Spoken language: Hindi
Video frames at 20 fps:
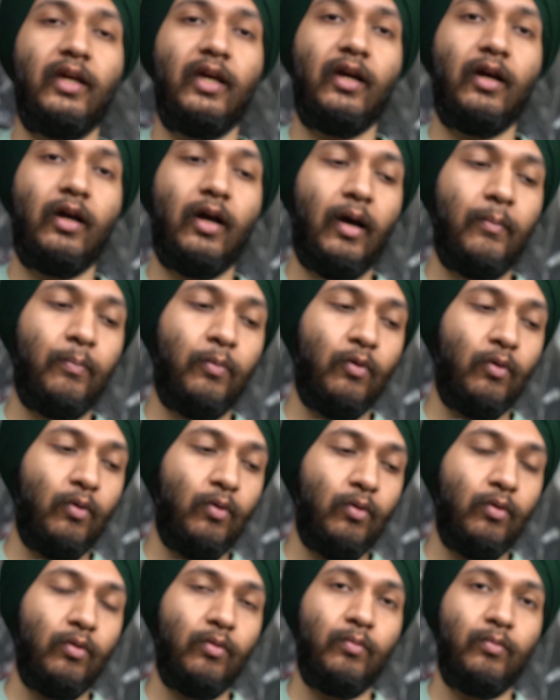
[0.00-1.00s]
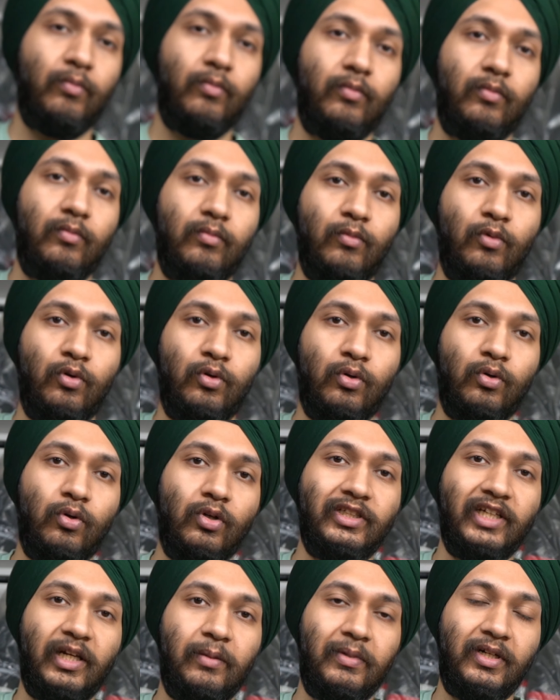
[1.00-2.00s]
एक आपको
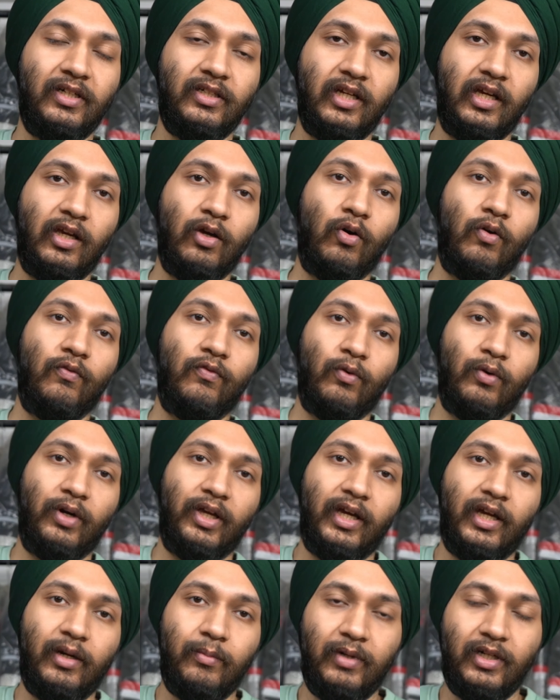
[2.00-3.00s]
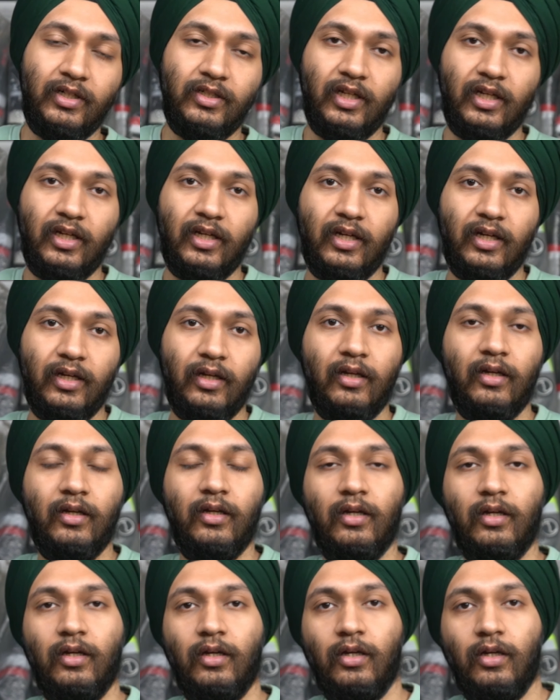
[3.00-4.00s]
मोटोक्रॉस हेलमेट चाहिए ऑफ रोडिंग हेलमेट चाहिए है
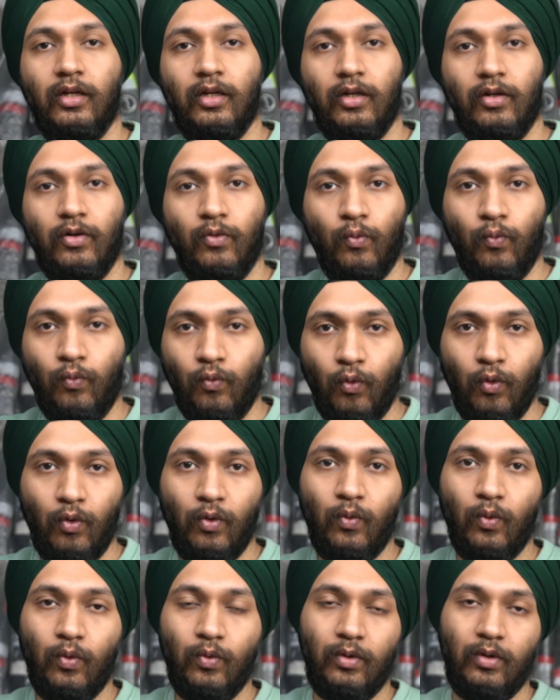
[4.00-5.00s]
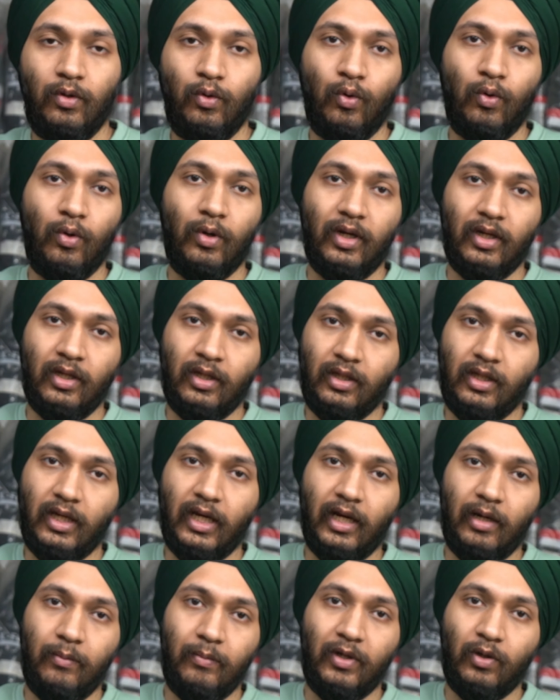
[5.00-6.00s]
वो लोग ये
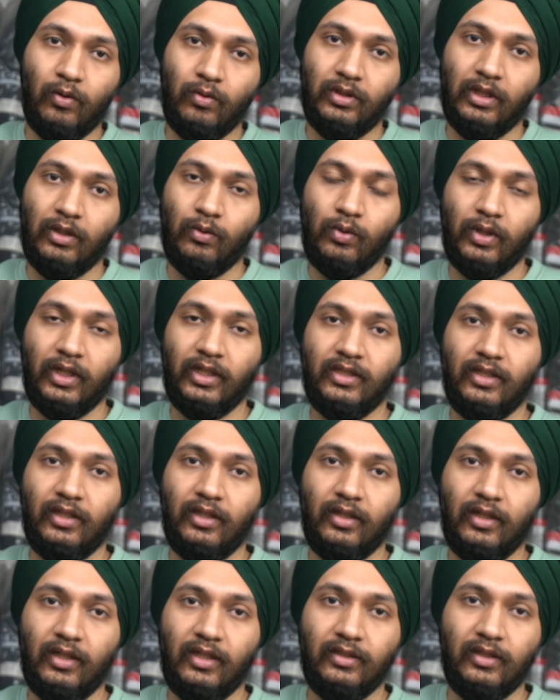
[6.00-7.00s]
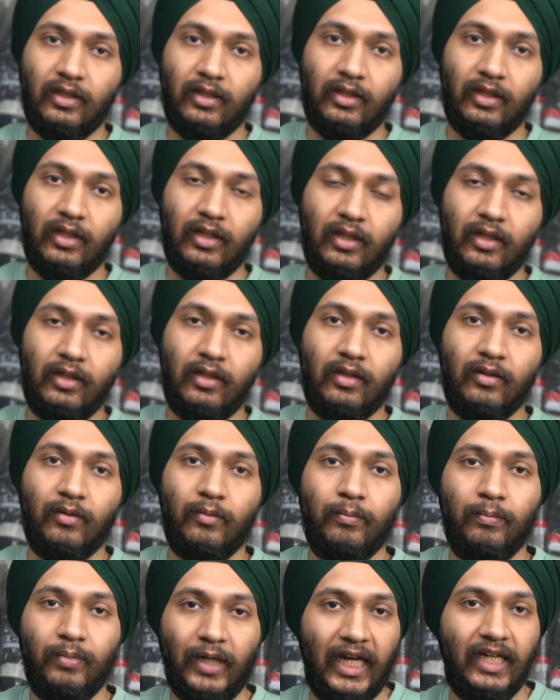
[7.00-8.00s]
हेलमेट को ज़रूर कंसिडर कर सकते हैं
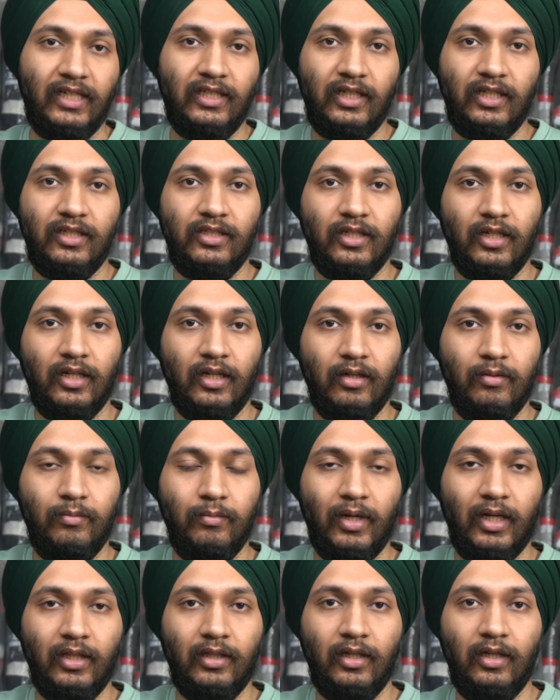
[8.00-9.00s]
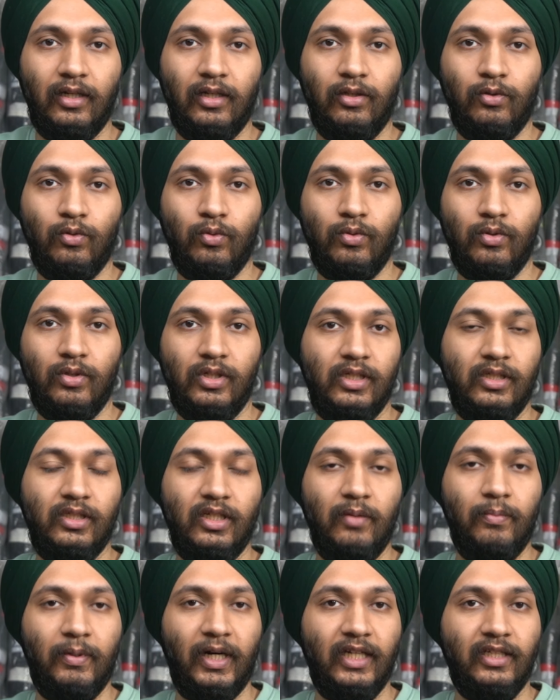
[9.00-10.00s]
प्राइस रेंज की अगर हम बात करें तो
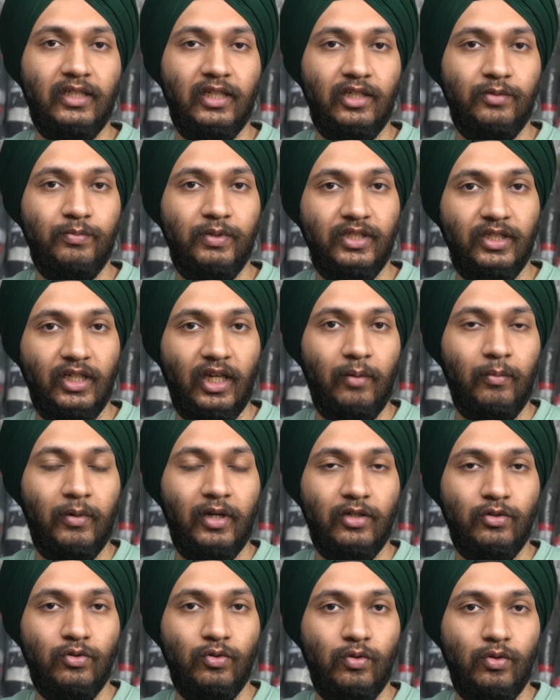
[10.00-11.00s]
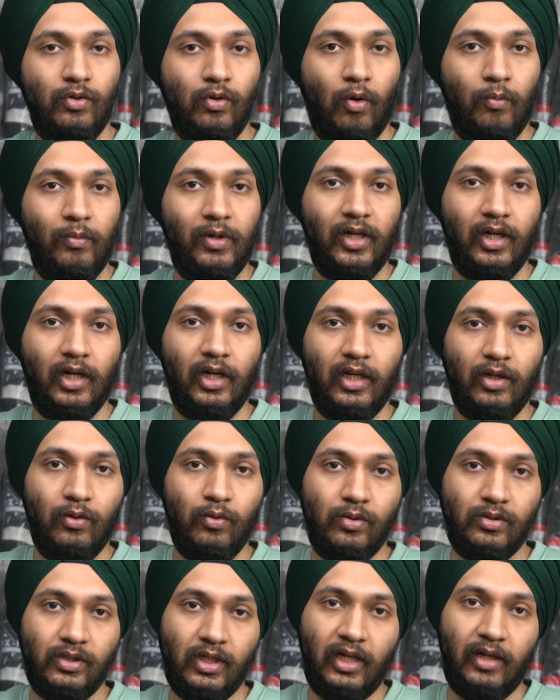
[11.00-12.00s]
इसकी प्राइस रेंज भी सेम है जो नॉर्मल टी टी
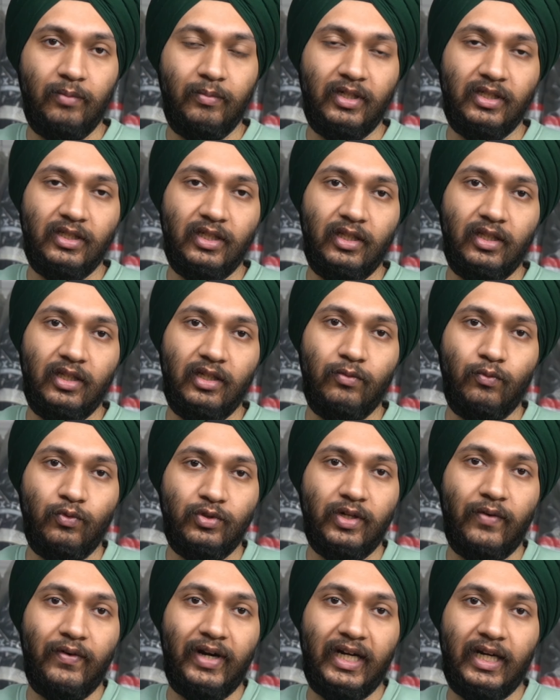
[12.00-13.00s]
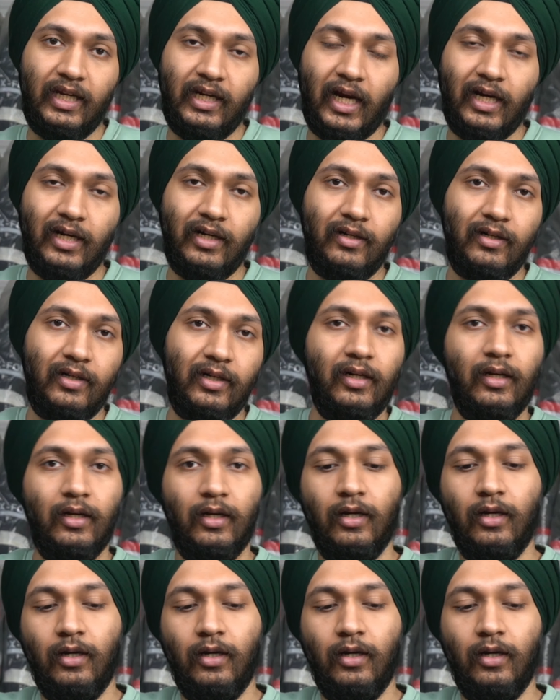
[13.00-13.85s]
कोर्सा हेलमेट्स की थी वो सेवेंटी नाइन हंड्रेड